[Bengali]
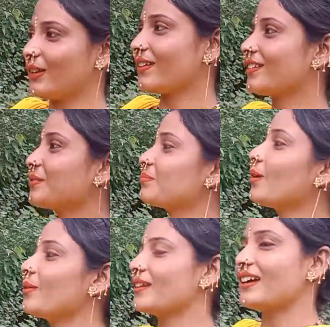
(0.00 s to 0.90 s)
ধর
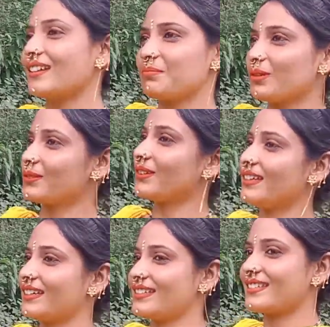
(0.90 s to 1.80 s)
বউ নাই বউ চলে
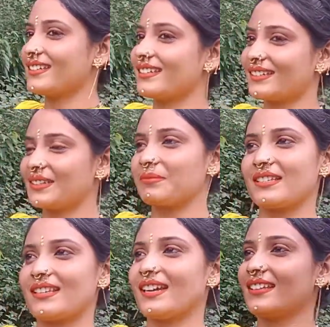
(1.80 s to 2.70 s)
গেছে কিবা
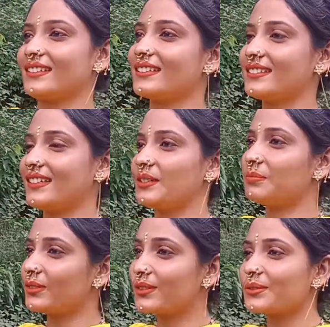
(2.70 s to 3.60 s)
সাইডে যাচ্ছে এরকম
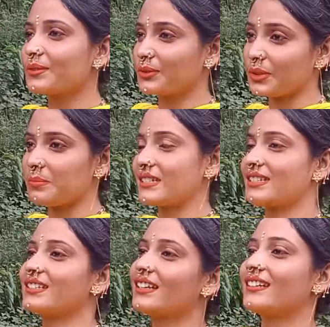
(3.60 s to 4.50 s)
যদি কোনো
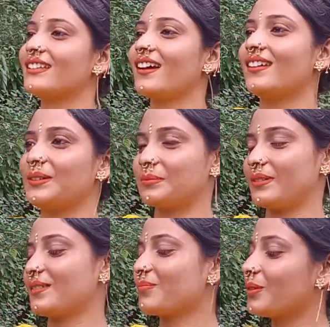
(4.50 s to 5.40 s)
সমস্যা থাকে তাহলে হয়
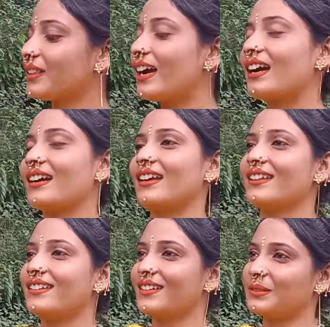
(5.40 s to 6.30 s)
আর বউ
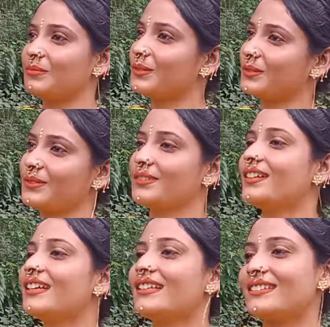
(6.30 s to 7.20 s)
থাকাকালীন এরকম কোনো
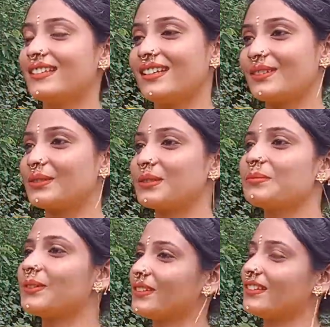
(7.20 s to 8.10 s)
ছেলে যদি
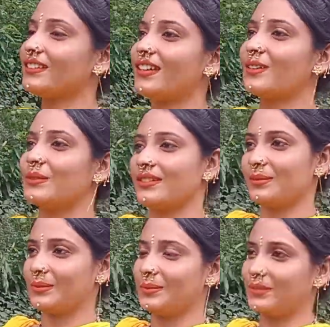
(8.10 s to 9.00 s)
ফোন দেয় তাহলে কথা
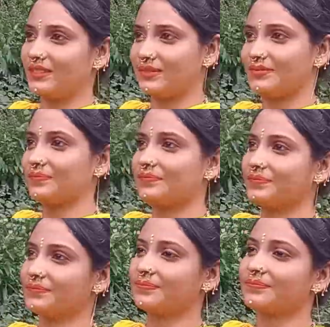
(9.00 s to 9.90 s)
বলবে
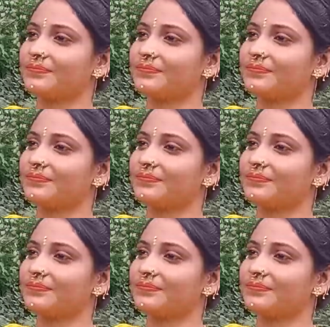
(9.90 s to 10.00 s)
আচ্ছা